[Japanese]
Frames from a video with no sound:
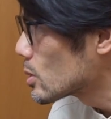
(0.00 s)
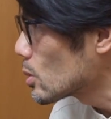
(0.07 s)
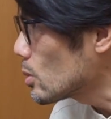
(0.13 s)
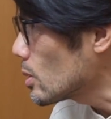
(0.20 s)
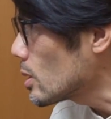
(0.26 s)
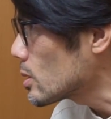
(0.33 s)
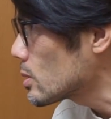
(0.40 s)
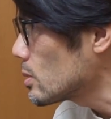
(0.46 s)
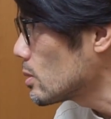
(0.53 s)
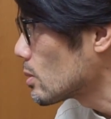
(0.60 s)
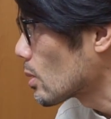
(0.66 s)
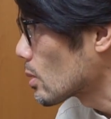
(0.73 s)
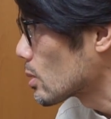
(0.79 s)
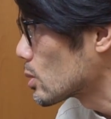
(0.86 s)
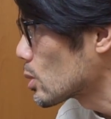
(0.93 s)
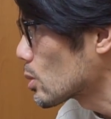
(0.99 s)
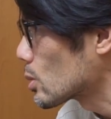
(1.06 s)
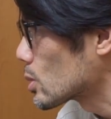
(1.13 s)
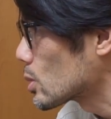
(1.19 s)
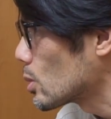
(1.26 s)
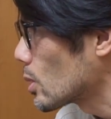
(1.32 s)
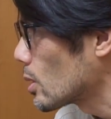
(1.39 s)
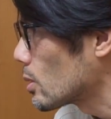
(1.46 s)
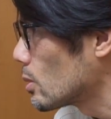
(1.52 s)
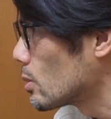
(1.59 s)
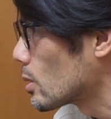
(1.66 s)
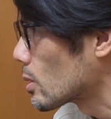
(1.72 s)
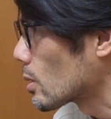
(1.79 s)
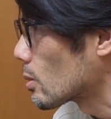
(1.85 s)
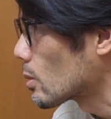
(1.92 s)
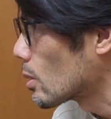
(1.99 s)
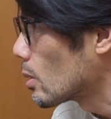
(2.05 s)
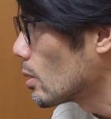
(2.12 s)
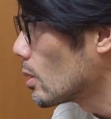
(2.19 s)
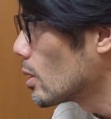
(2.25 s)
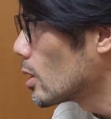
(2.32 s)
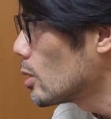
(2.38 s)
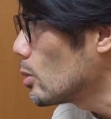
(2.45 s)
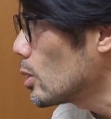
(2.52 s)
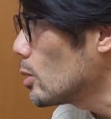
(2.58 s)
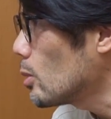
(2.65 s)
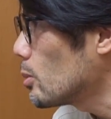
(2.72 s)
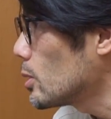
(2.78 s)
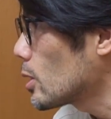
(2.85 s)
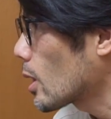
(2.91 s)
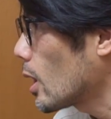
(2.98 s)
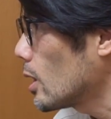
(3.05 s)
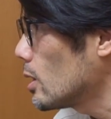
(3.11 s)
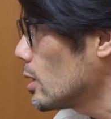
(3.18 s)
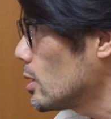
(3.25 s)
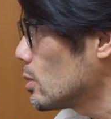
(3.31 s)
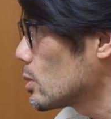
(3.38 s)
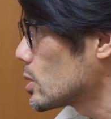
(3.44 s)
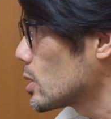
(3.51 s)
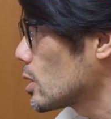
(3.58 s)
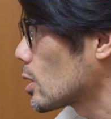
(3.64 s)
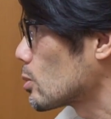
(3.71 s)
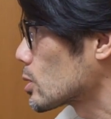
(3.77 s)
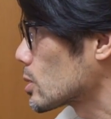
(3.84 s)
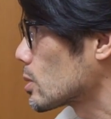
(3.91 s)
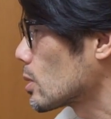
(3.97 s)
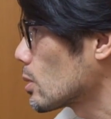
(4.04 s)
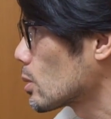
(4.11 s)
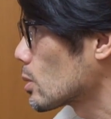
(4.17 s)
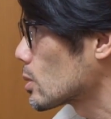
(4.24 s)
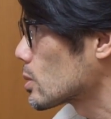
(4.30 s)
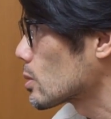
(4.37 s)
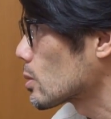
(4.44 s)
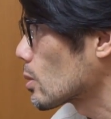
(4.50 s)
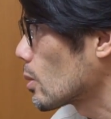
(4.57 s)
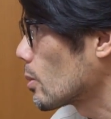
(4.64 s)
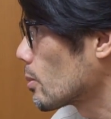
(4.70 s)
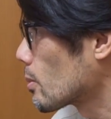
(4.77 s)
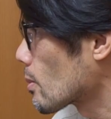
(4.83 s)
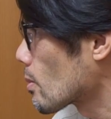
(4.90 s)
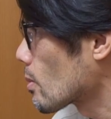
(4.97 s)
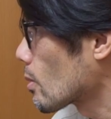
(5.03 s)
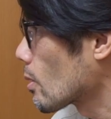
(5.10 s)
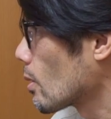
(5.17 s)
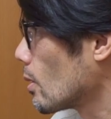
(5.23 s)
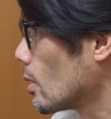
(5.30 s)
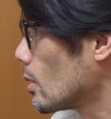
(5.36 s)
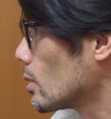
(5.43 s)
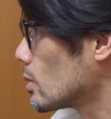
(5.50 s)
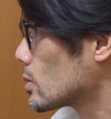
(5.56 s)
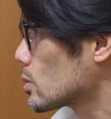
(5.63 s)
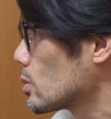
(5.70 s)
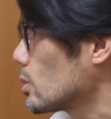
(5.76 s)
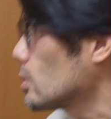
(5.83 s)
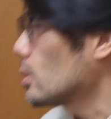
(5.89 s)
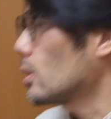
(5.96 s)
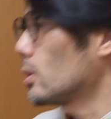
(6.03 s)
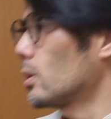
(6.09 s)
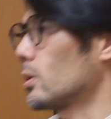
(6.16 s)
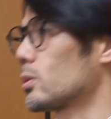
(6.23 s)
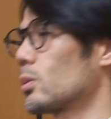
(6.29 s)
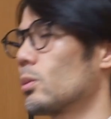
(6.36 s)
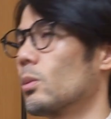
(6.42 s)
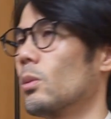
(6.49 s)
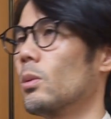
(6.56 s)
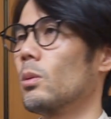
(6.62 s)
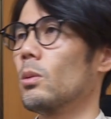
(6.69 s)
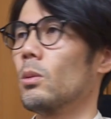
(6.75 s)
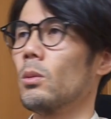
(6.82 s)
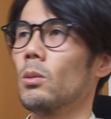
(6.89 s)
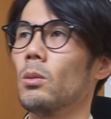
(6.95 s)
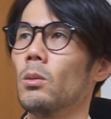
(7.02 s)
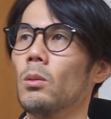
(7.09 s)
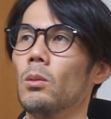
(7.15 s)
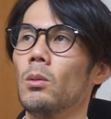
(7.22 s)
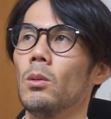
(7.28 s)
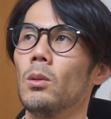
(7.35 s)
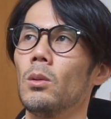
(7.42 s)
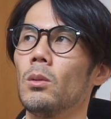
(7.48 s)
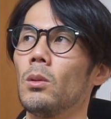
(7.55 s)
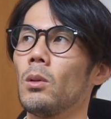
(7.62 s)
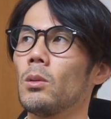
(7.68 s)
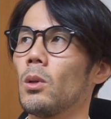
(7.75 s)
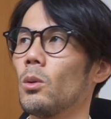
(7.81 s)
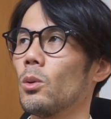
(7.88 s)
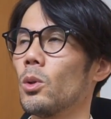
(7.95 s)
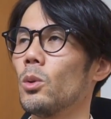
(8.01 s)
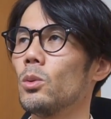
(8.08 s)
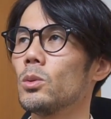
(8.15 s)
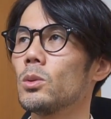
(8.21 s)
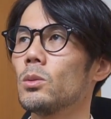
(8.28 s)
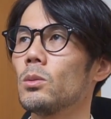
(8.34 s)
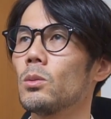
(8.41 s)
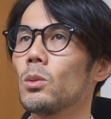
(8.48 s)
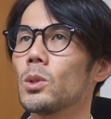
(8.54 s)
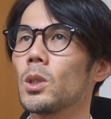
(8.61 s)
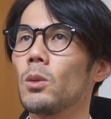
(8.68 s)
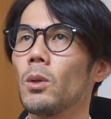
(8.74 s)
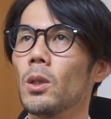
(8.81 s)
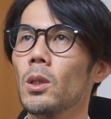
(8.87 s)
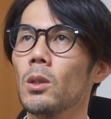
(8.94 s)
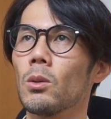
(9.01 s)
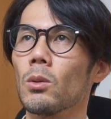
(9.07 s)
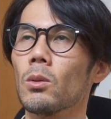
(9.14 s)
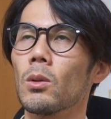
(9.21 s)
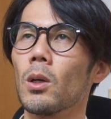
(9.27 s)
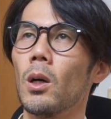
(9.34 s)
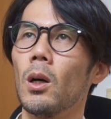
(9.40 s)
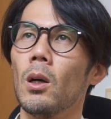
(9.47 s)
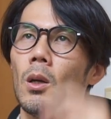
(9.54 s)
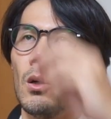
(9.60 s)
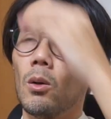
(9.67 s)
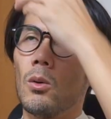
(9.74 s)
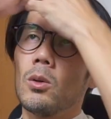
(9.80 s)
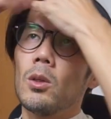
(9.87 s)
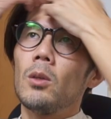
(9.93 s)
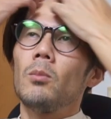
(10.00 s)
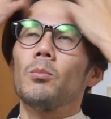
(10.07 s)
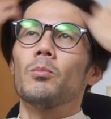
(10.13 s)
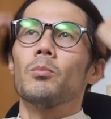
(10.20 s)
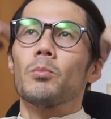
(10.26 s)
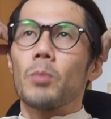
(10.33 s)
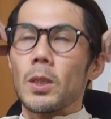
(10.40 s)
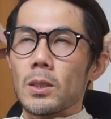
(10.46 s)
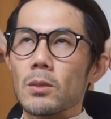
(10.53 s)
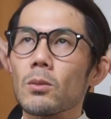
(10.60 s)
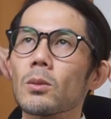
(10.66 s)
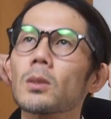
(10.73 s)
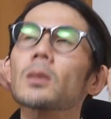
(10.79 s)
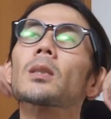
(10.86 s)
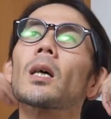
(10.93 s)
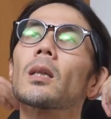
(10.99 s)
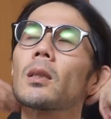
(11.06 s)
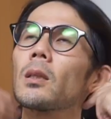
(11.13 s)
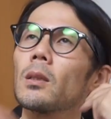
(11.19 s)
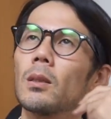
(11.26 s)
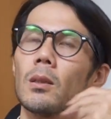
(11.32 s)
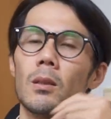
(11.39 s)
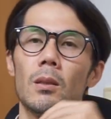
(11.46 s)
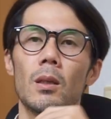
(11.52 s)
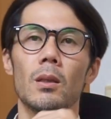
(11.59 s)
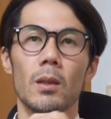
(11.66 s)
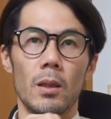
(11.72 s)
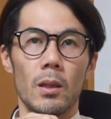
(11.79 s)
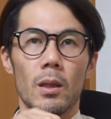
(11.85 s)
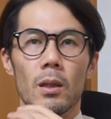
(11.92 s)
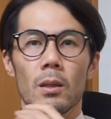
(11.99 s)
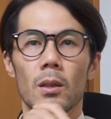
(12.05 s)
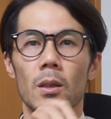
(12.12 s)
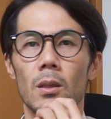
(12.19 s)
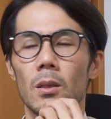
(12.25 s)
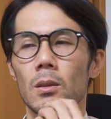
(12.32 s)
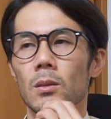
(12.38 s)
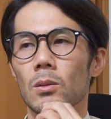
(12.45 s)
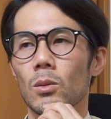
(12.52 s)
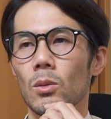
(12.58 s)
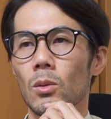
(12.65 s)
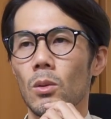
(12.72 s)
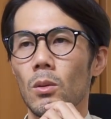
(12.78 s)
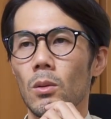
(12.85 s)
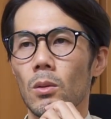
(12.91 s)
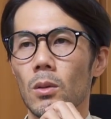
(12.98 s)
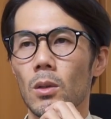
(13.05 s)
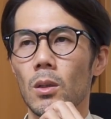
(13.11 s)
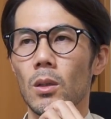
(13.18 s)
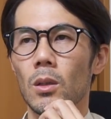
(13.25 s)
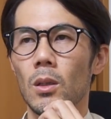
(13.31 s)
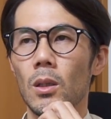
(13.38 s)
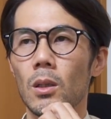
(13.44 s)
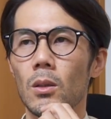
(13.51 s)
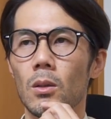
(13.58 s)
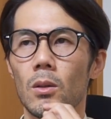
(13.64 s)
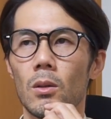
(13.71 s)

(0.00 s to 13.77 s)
そんな安いんだってちょっと衝撃を受けたのね。今みんな買いの時期かもしれない、ふとすると。それぐらいね、その、なんだろう、標準としてはいいというか、オリンパスを使ってて、その一